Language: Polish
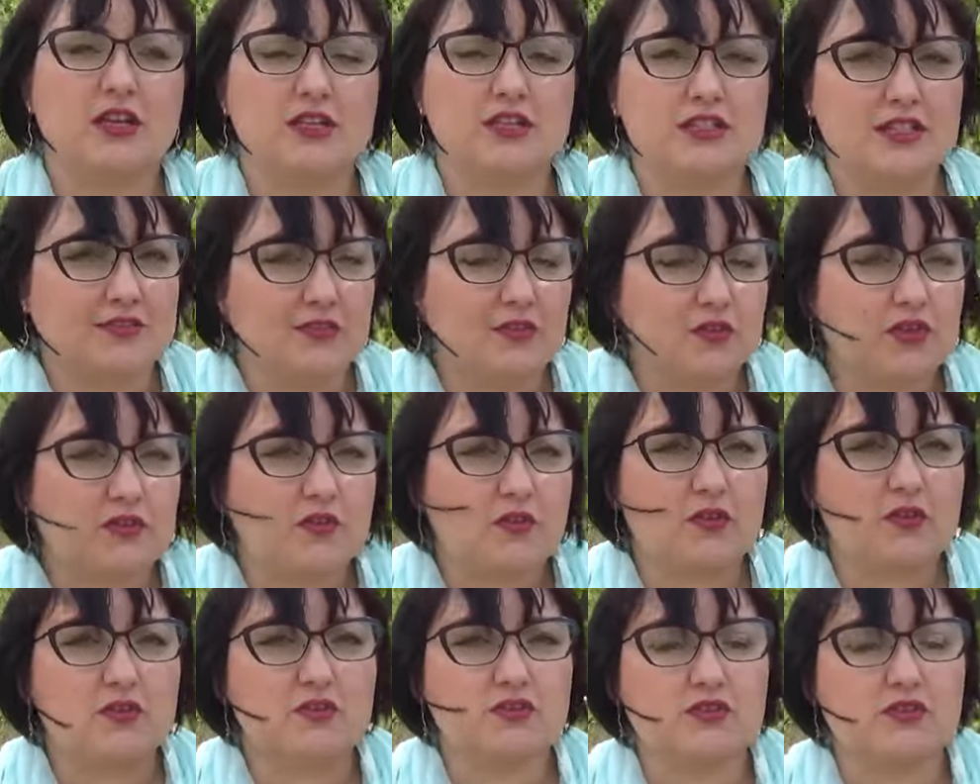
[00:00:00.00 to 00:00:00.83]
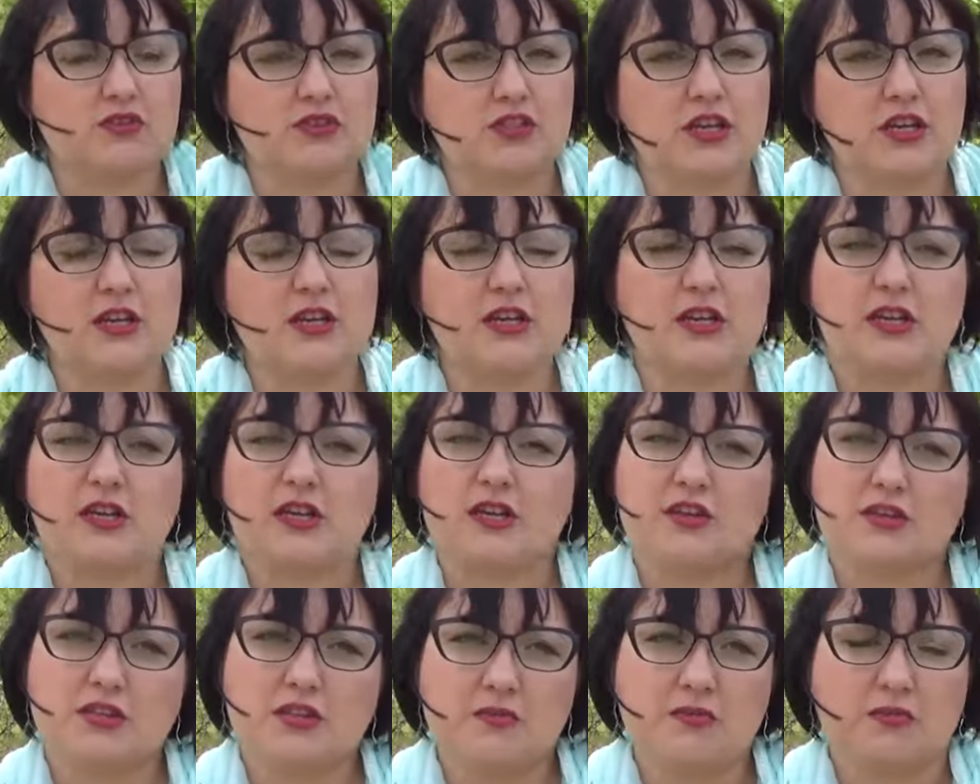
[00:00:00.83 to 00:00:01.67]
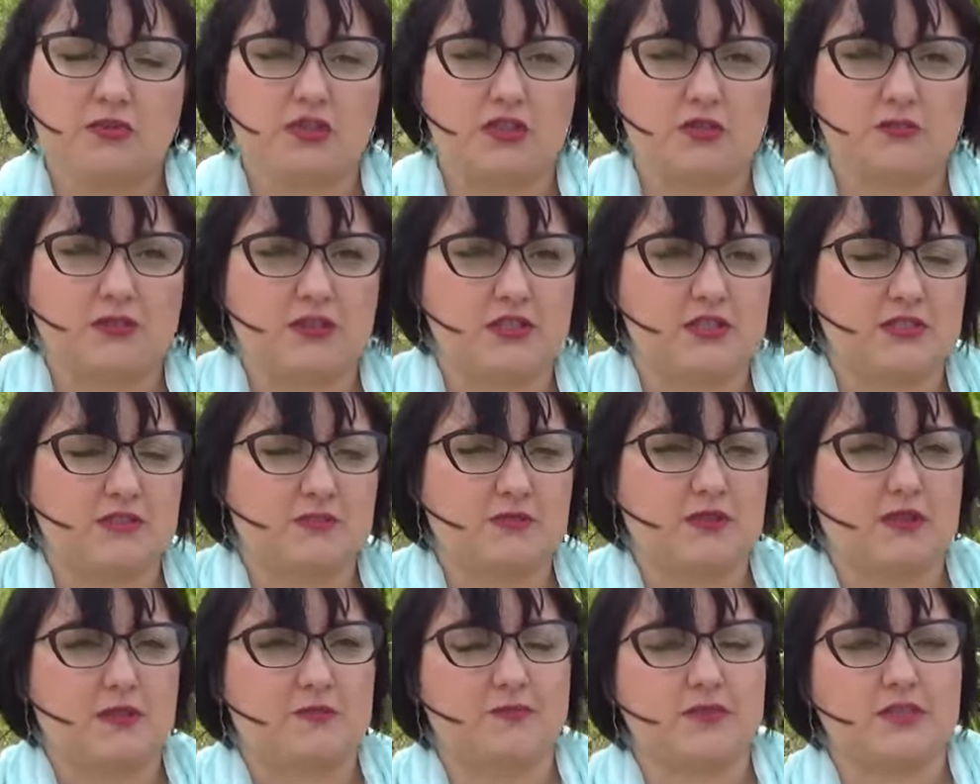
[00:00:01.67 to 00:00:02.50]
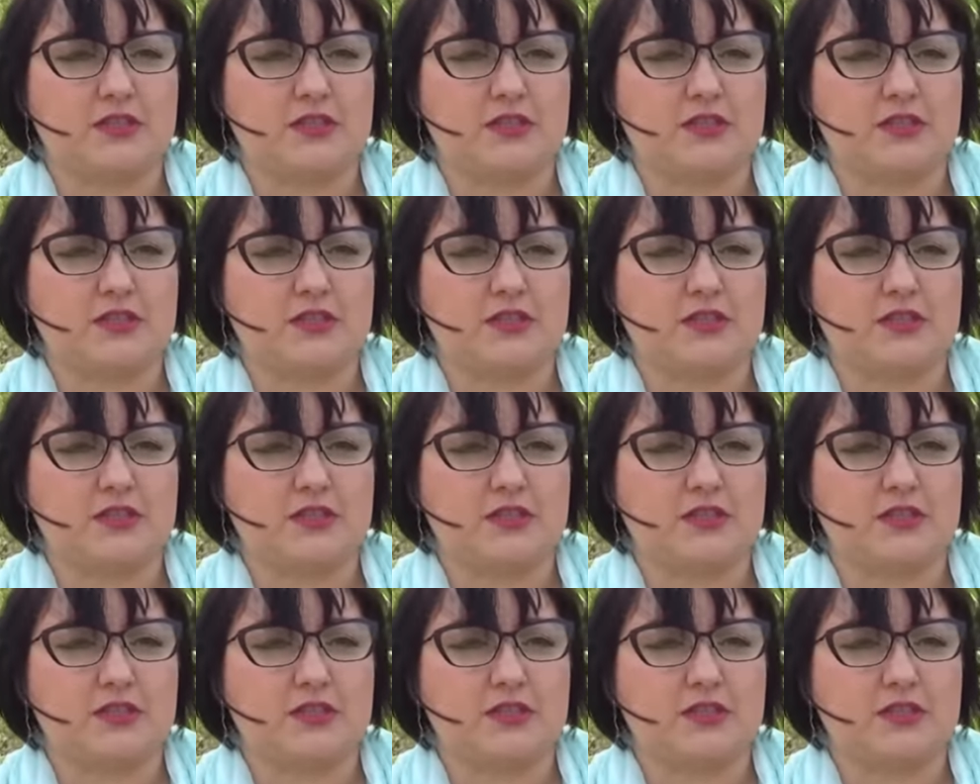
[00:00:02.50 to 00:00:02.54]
i zawodowego życia? Nie, proszę Państwa.